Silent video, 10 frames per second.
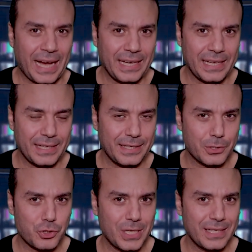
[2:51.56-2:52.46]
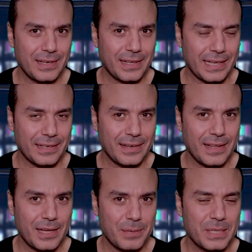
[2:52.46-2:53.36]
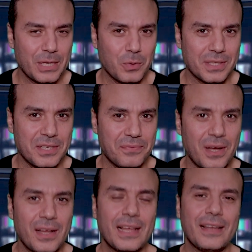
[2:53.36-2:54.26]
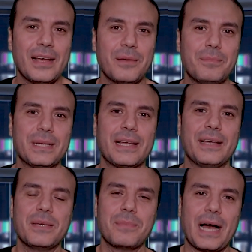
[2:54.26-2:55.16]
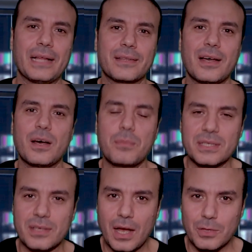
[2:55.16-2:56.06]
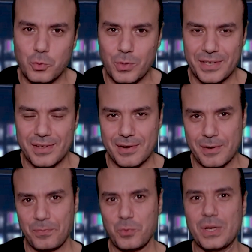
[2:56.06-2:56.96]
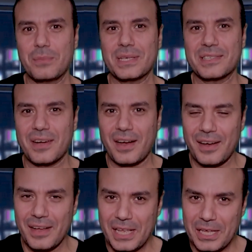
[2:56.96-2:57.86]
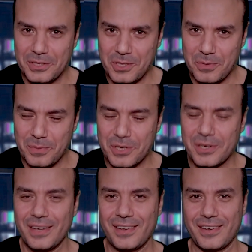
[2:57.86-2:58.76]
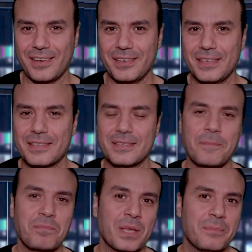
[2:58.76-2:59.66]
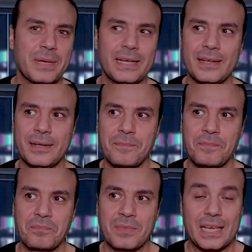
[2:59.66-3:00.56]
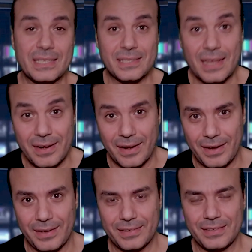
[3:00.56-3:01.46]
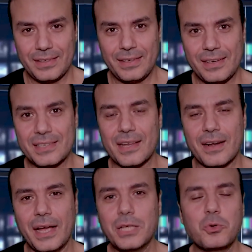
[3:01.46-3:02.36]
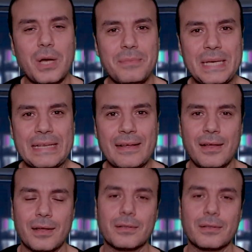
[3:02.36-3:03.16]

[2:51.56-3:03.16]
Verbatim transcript: على القرشين اللي جايين لها من الوظيفة لا بدأ يبقى عندها مزرعة صغيرة والمزرعة تكبر لغاية ما الزرع اللي زرعته أمينة